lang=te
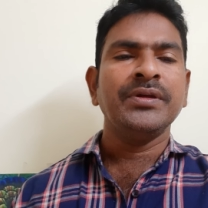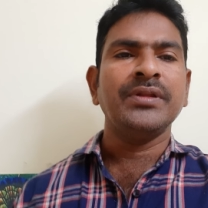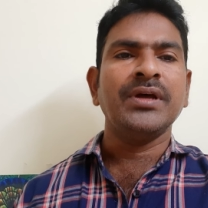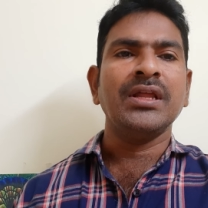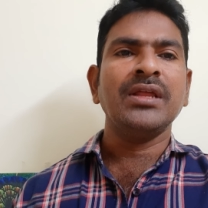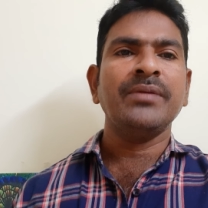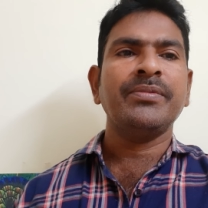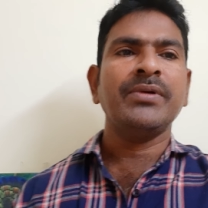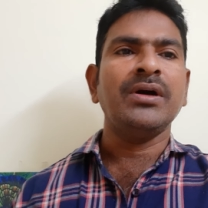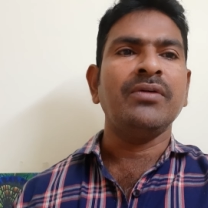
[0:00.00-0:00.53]

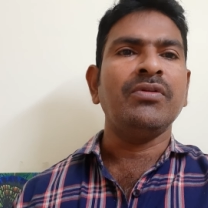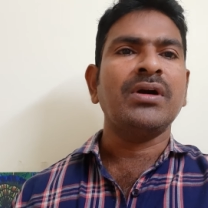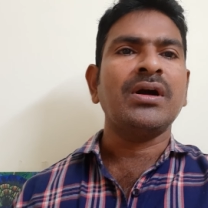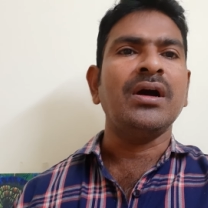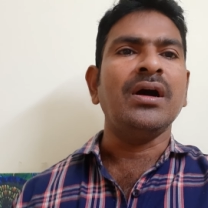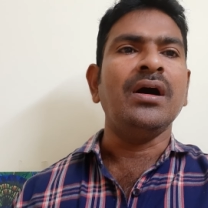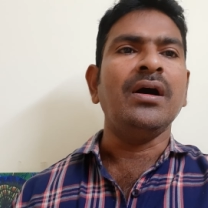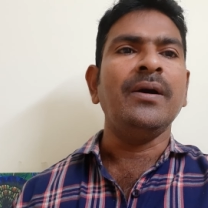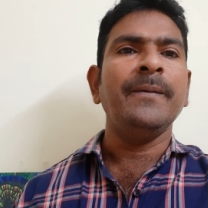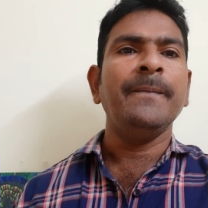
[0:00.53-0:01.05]
దాదాపుగా ఒక
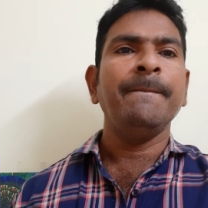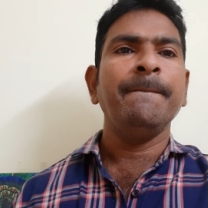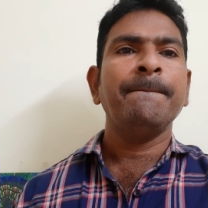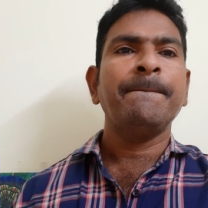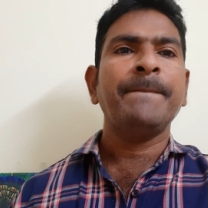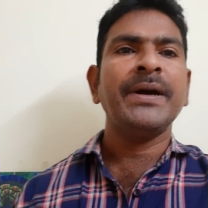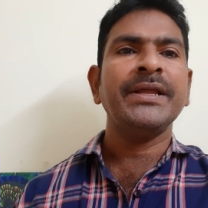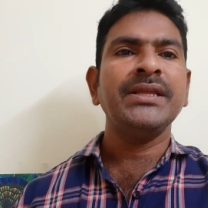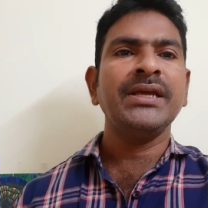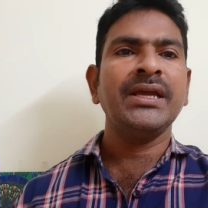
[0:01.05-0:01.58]

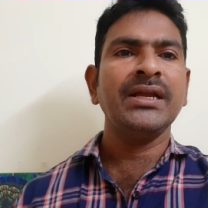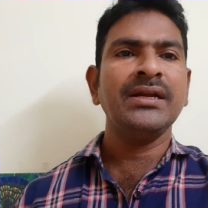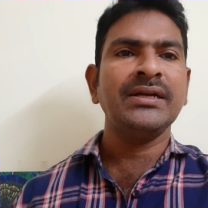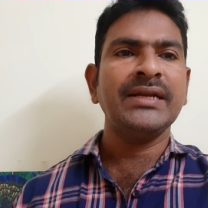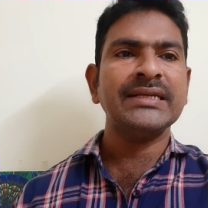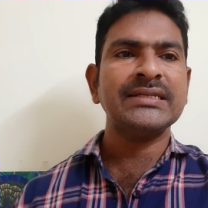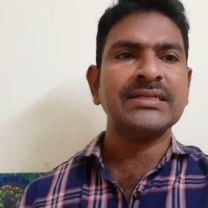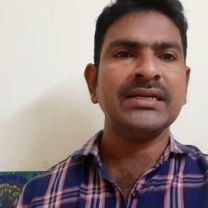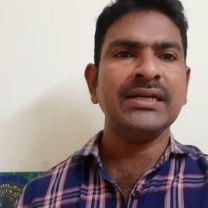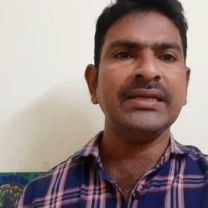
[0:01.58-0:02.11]
పదిహేను
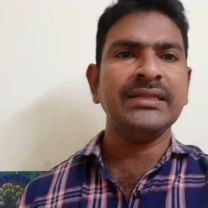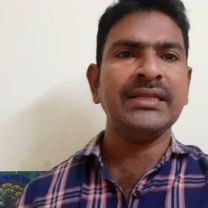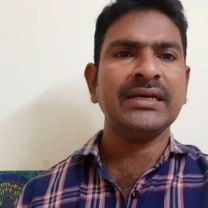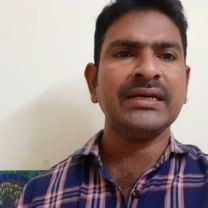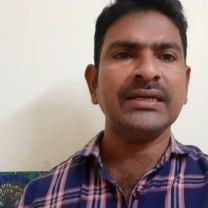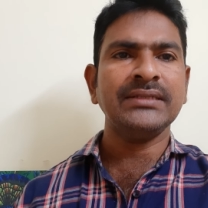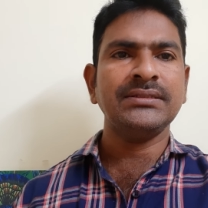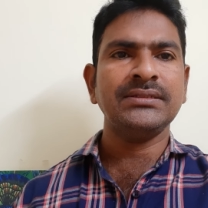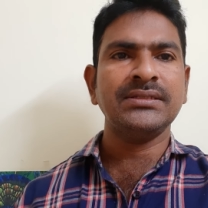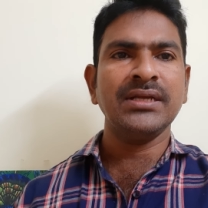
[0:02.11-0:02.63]
టెస్టులు అయితే
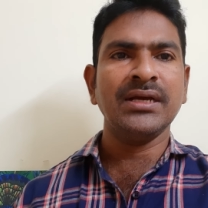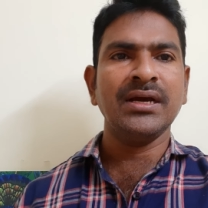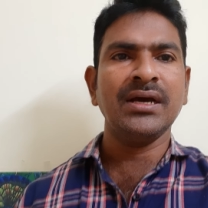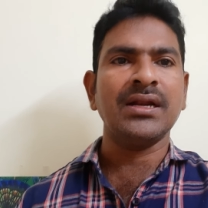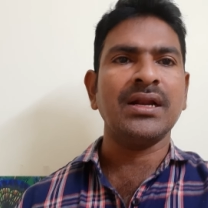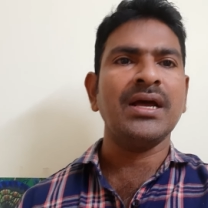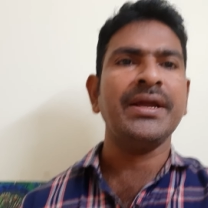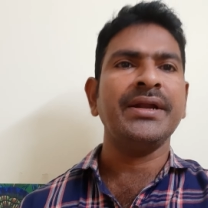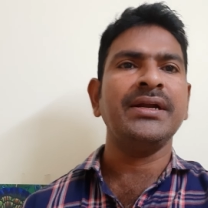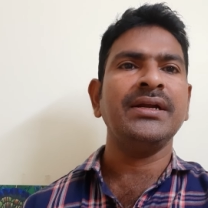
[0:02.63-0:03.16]
ఖచ్చితంగా
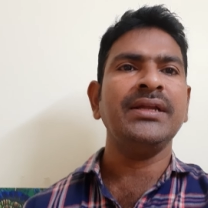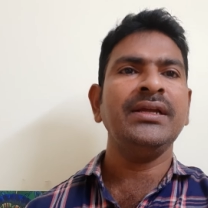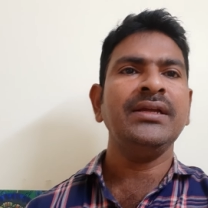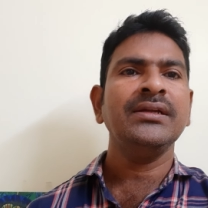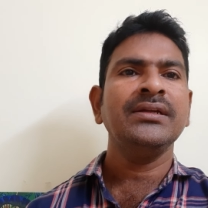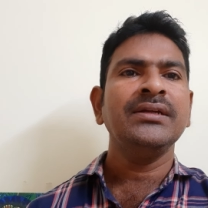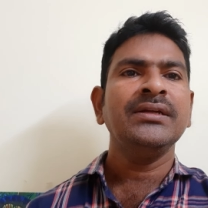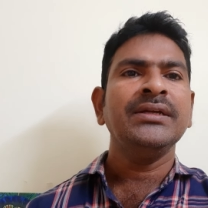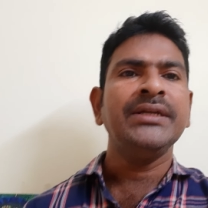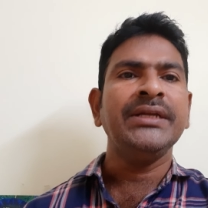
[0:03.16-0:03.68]
రాయండి
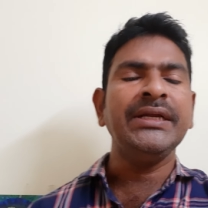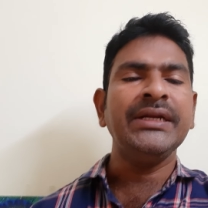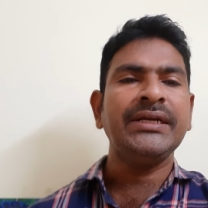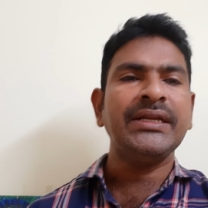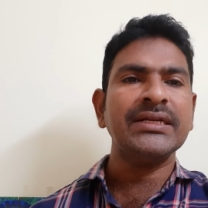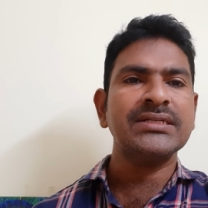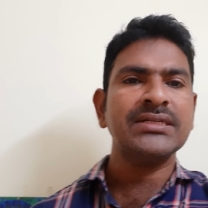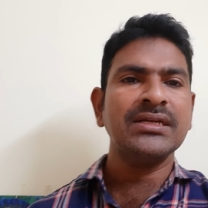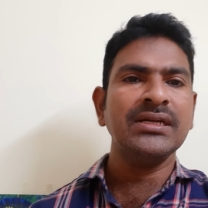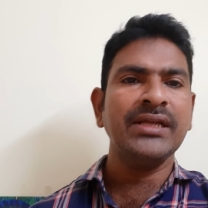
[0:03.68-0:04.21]
ఈ
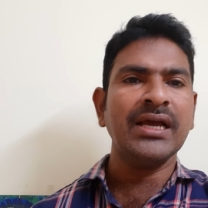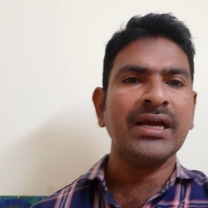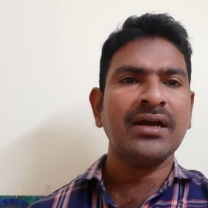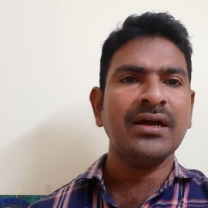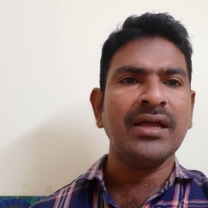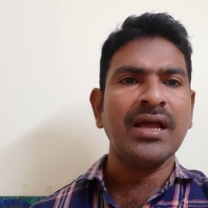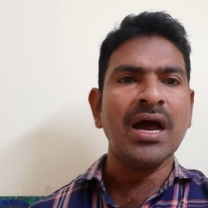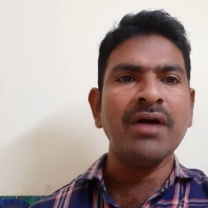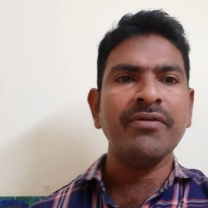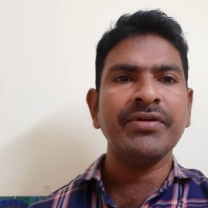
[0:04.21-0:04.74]
టెస్టుల యొక్క
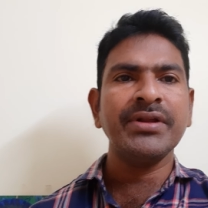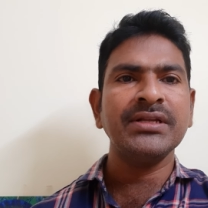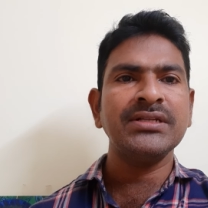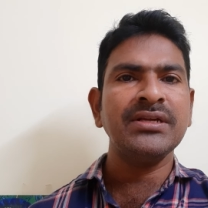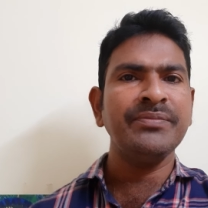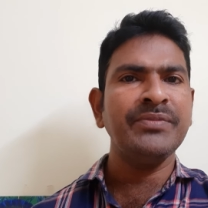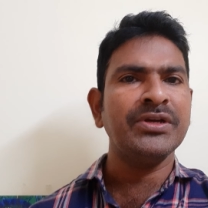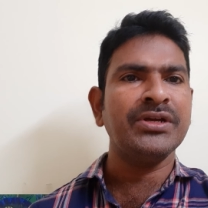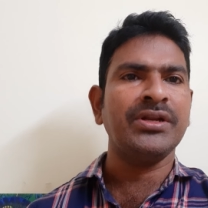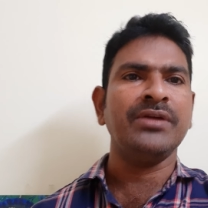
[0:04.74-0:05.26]
యావరేజే
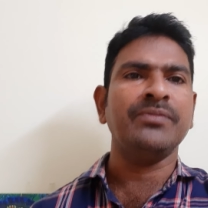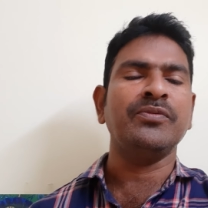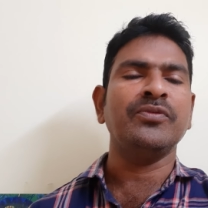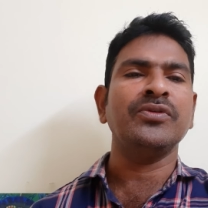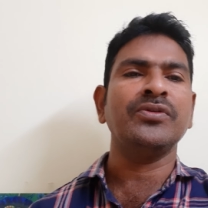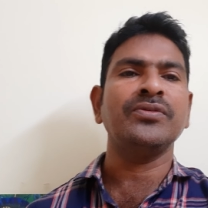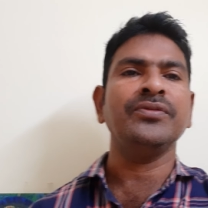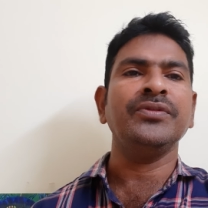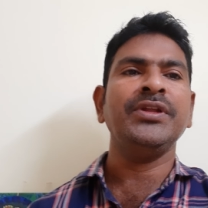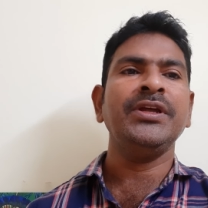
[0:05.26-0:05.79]
మీకు రేపు
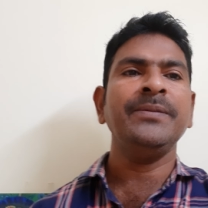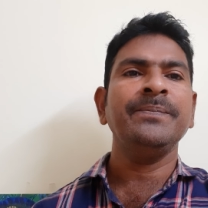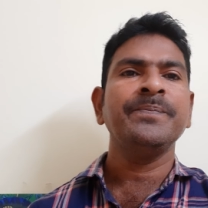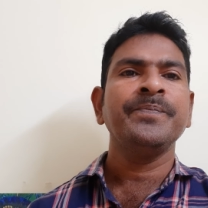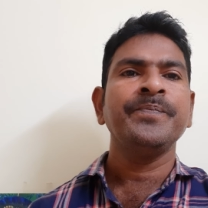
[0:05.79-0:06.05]
ఉంటుంది